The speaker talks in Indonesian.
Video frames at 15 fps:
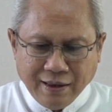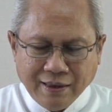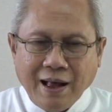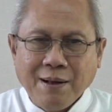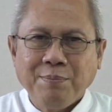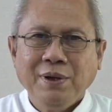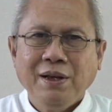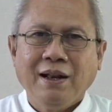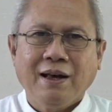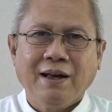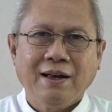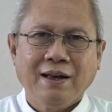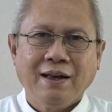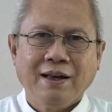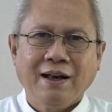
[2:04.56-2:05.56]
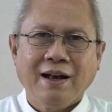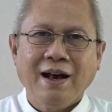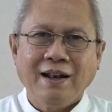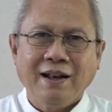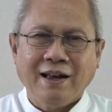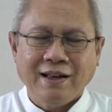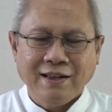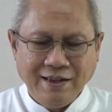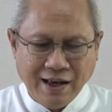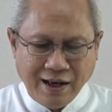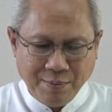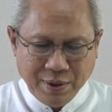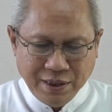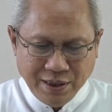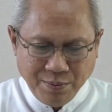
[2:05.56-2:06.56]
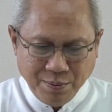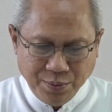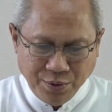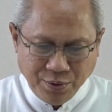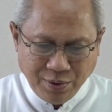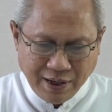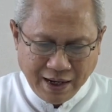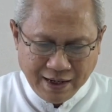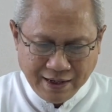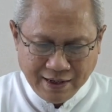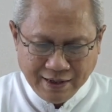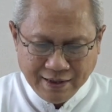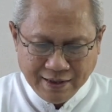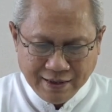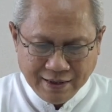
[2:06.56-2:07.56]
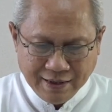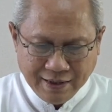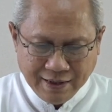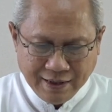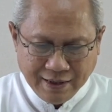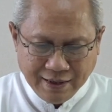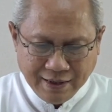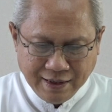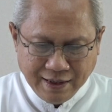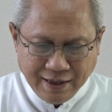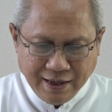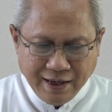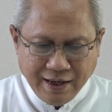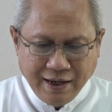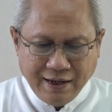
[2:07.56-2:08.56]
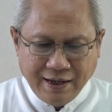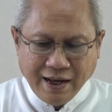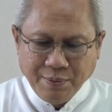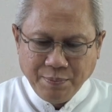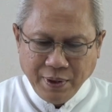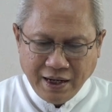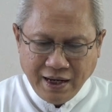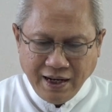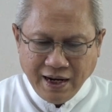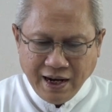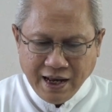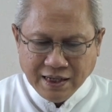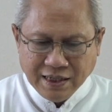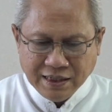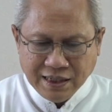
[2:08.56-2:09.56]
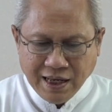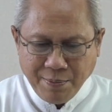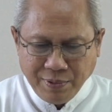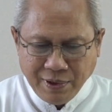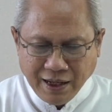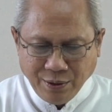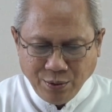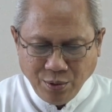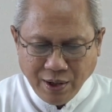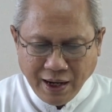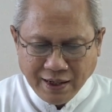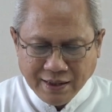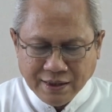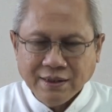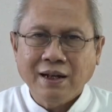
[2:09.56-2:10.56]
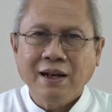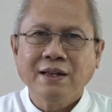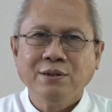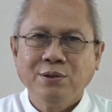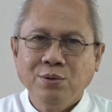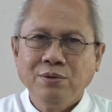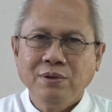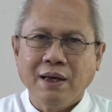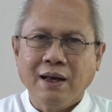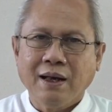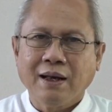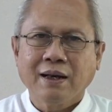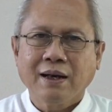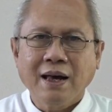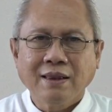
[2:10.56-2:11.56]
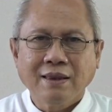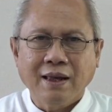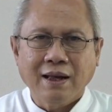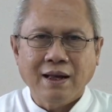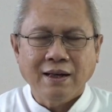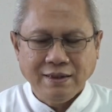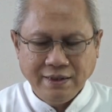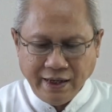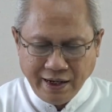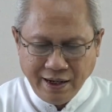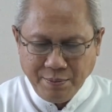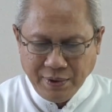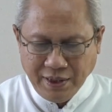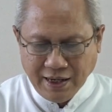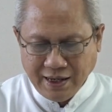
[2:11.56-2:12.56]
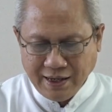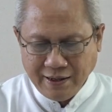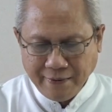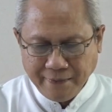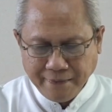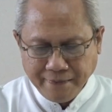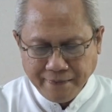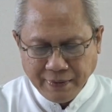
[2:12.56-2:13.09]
tampillah Allah yang menyembuhkan. Dan beginilah sabda Tuhan selanjutnya kata Yeremia.